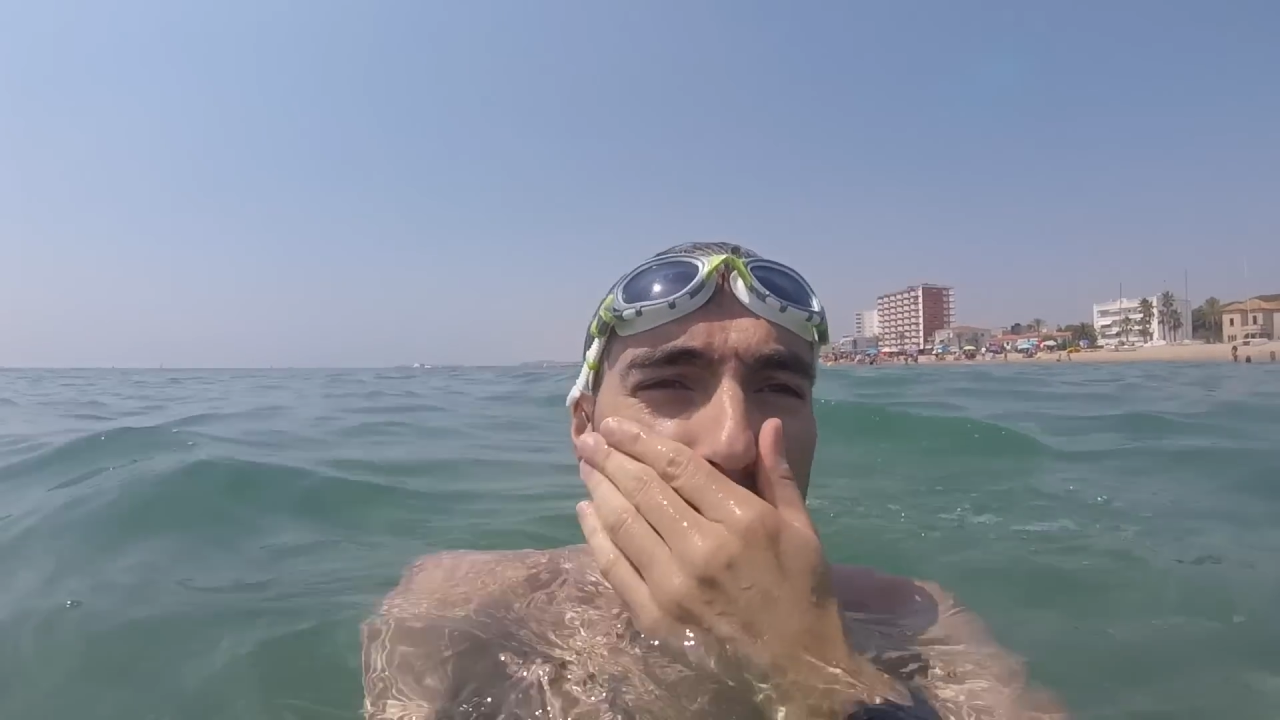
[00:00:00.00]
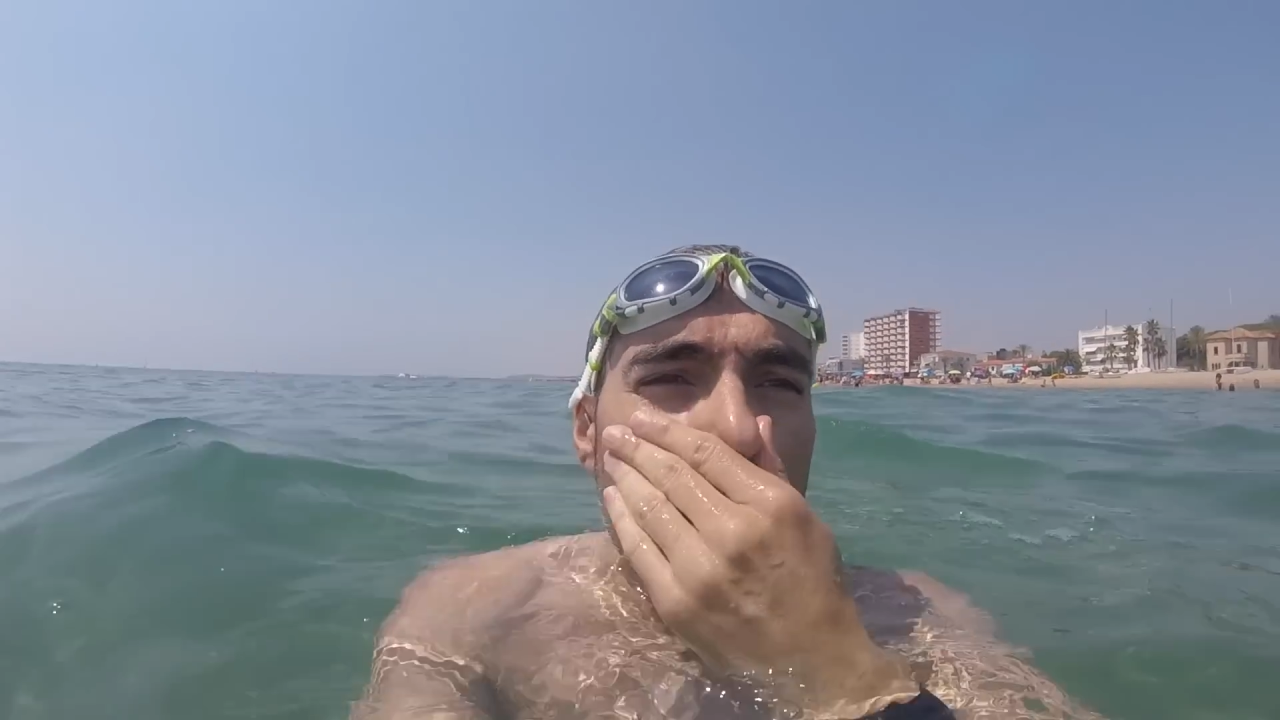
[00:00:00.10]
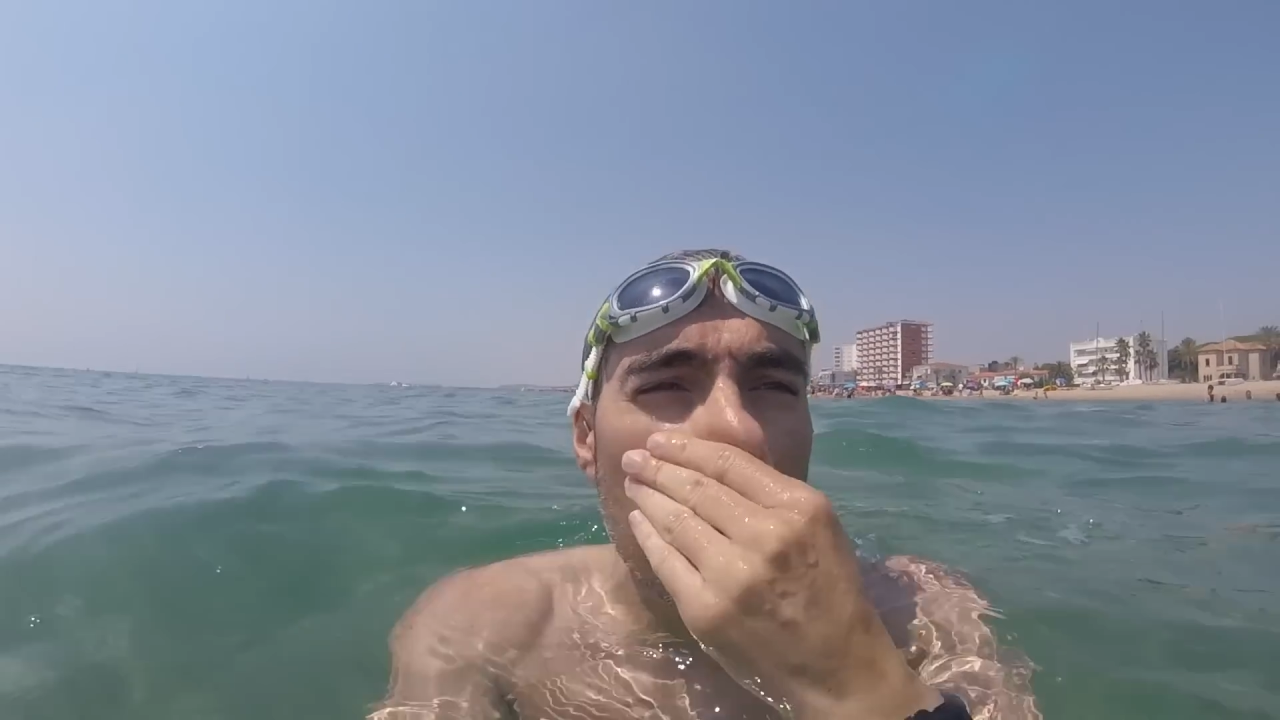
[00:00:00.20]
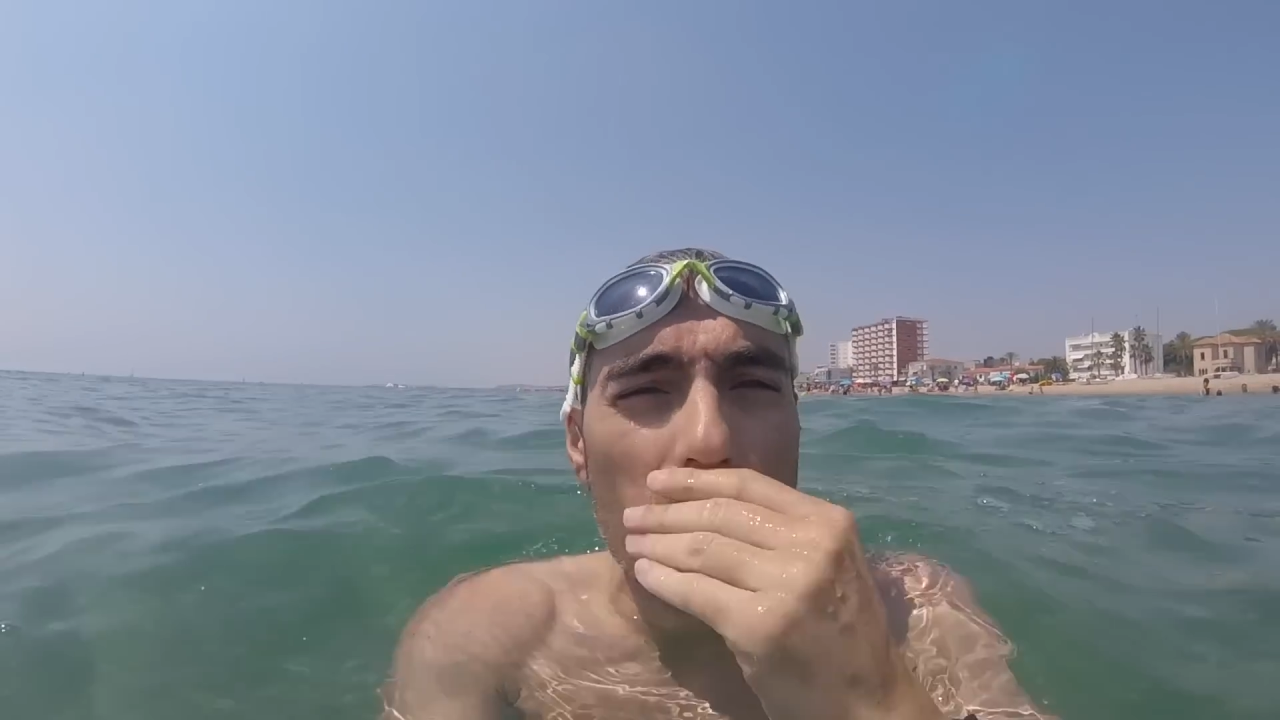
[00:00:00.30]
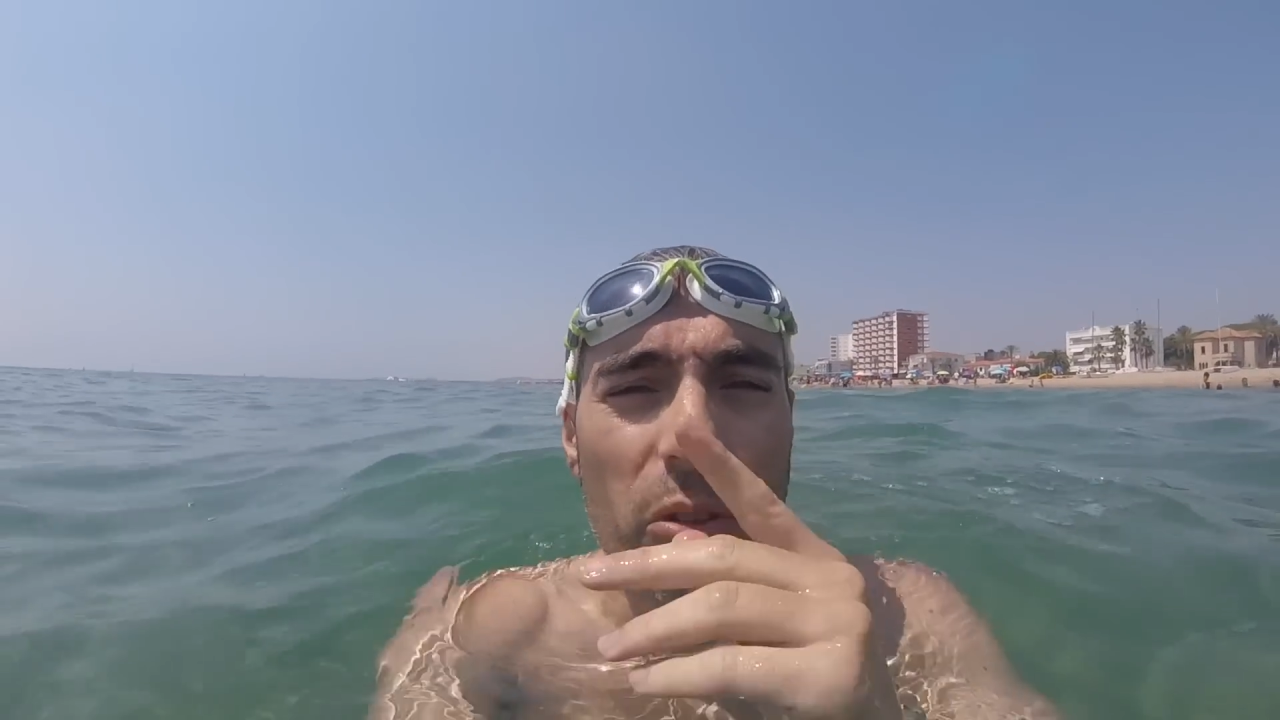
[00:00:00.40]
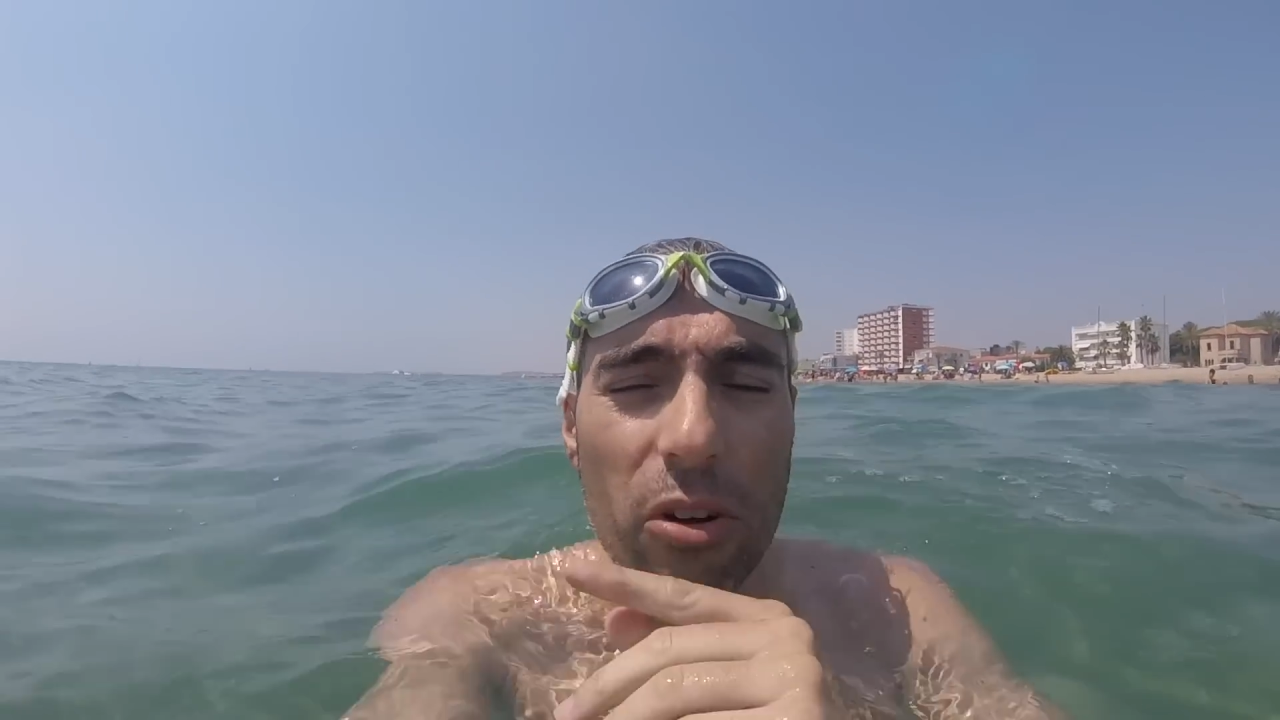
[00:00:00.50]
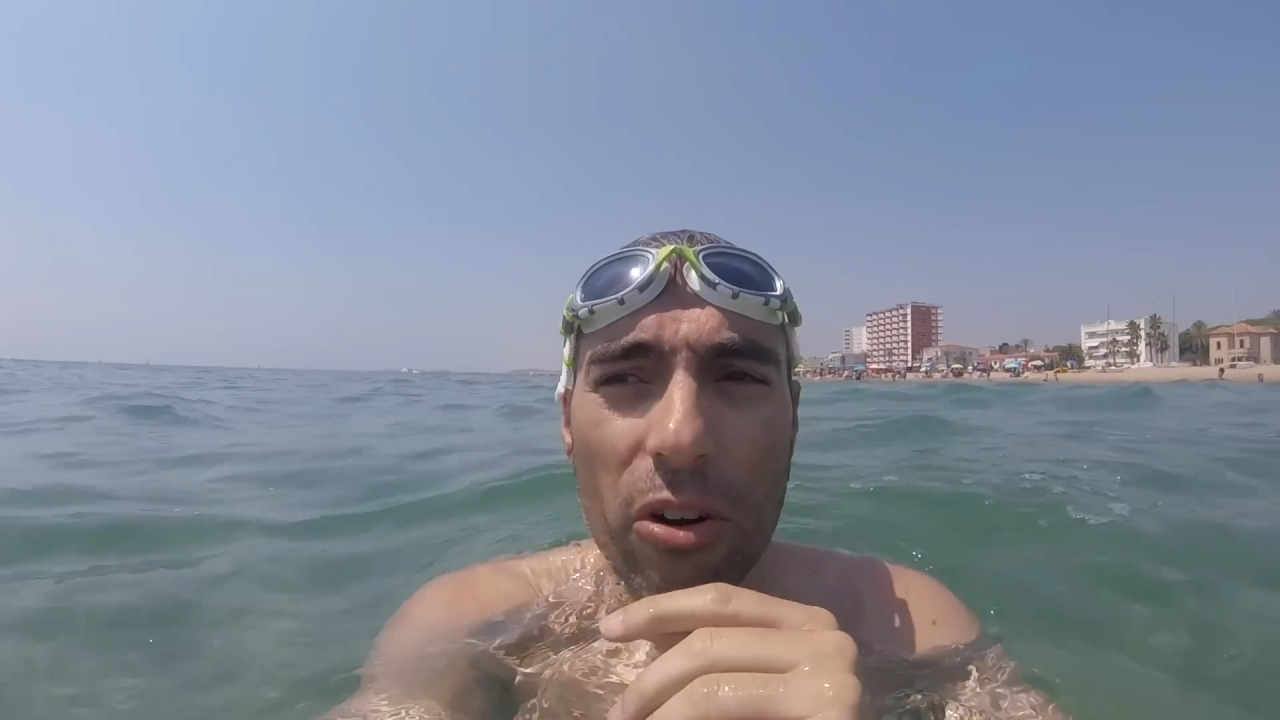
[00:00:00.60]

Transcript: cada uno de